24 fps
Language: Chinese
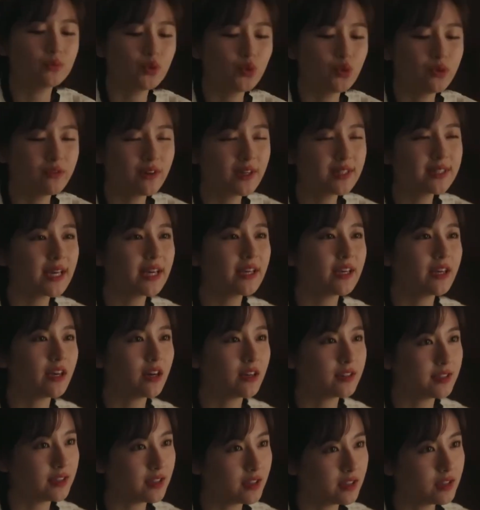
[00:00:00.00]
女方家也
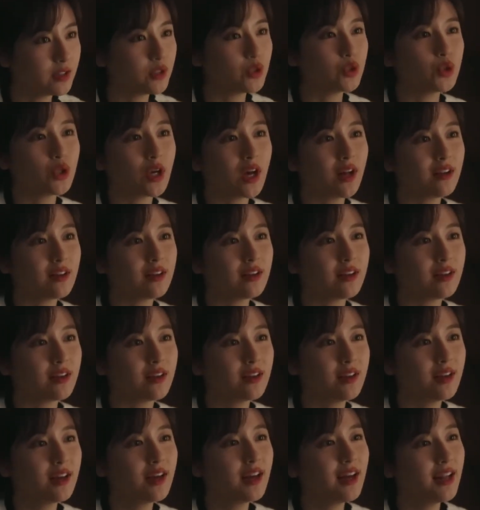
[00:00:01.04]
要竭尽全力，
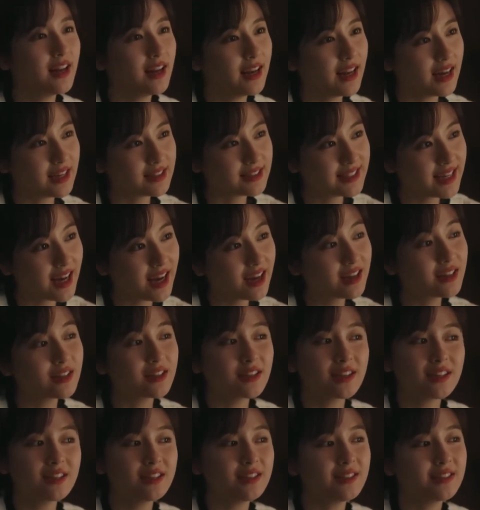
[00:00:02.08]
两家
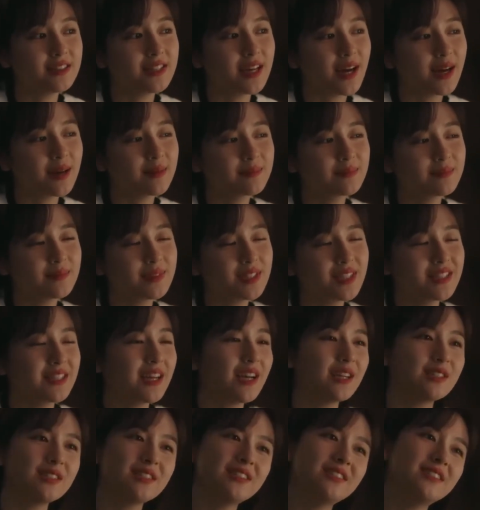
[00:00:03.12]
合一家，这
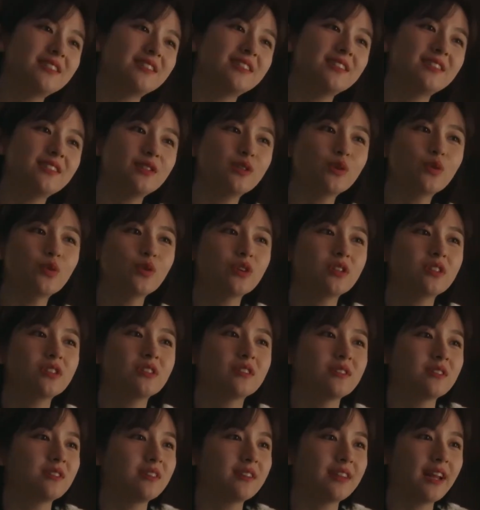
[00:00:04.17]
才是一心一意过日
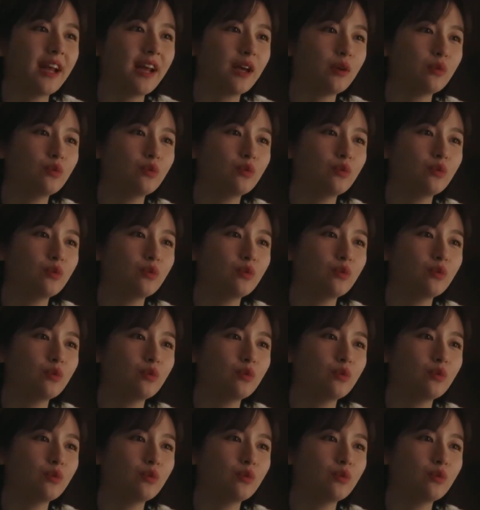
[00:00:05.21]
子的态